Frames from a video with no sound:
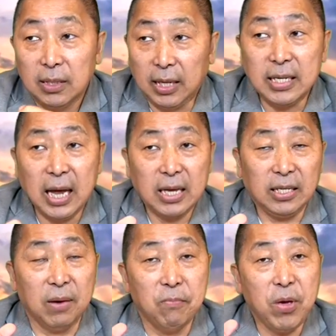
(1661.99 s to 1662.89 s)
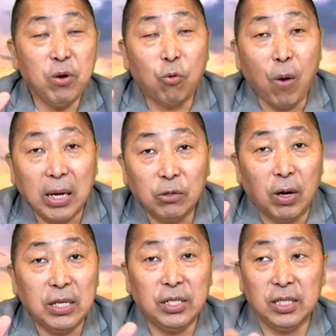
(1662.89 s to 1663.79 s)
跟他也没有关
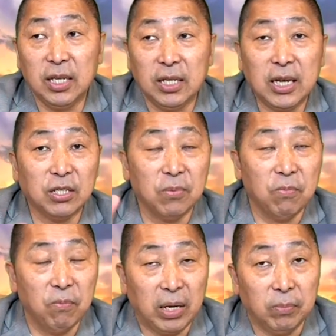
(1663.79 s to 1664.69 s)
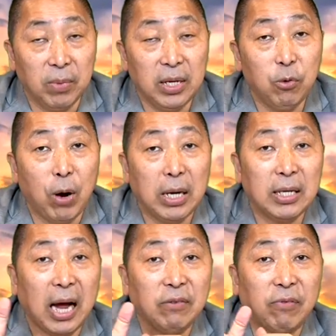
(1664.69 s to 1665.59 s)
关系的，像是美美丽湾
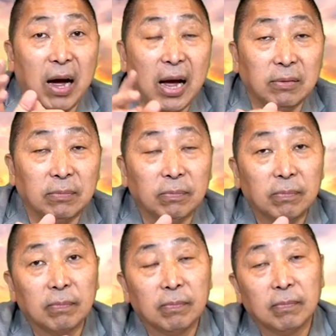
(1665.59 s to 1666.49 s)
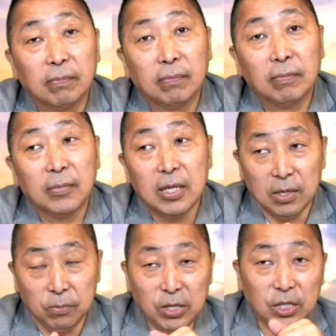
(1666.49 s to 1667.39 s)
的开发案，
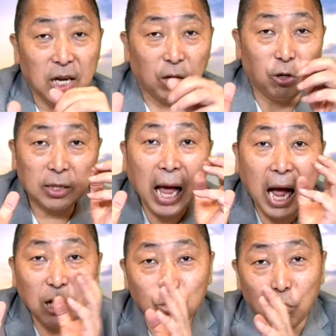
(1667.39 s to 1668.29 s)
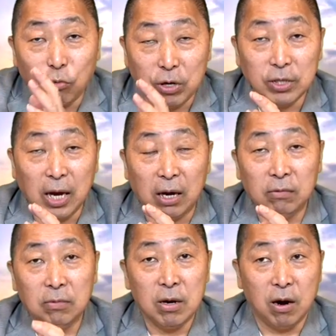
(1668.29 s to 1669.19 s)
民进党都要大做文
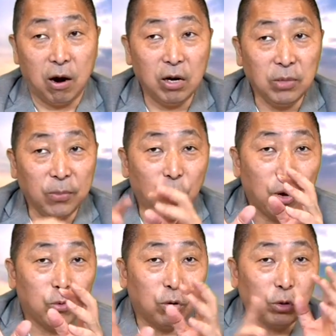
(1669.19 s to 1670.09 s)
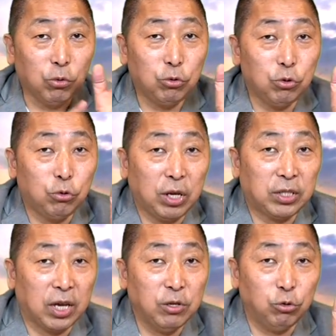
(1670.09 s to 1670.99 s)
章。而你们回过头去对
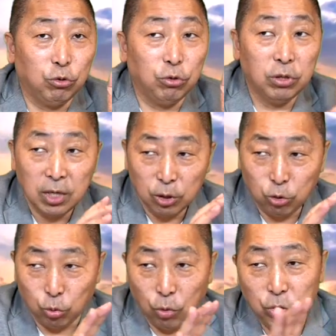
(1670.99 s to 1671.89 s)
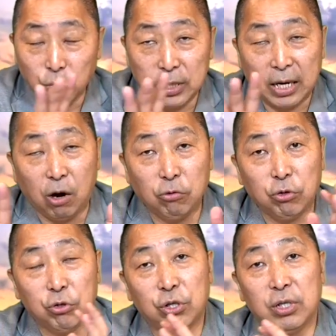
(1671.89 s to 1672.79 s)
陈局所有在高
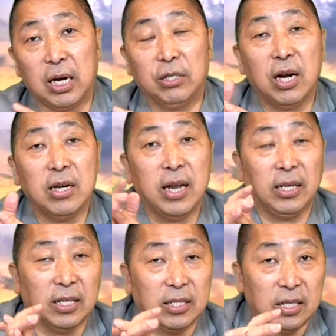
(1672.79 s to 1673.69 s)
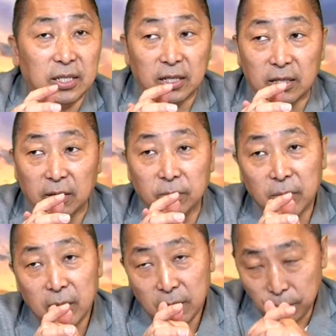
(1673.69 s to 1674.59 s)
雄市长任内的这些的
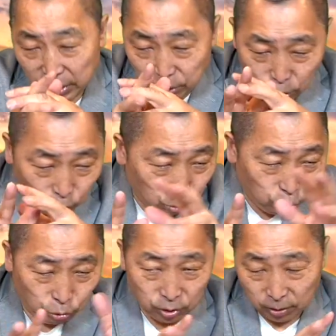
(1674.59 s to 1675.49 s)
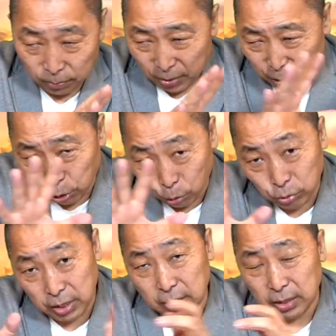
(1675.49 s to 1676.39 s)
被纠举的、被纠
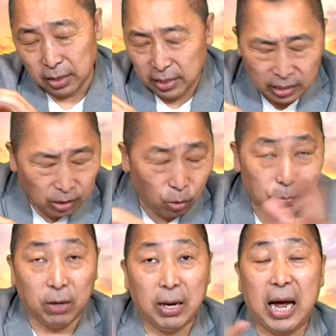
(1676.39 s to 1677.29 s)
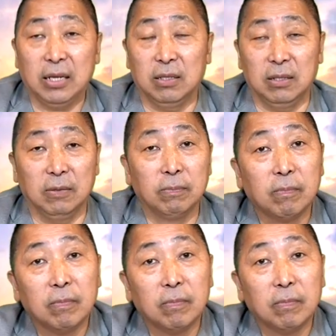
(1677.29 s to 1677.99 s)
正的一狗票的案子，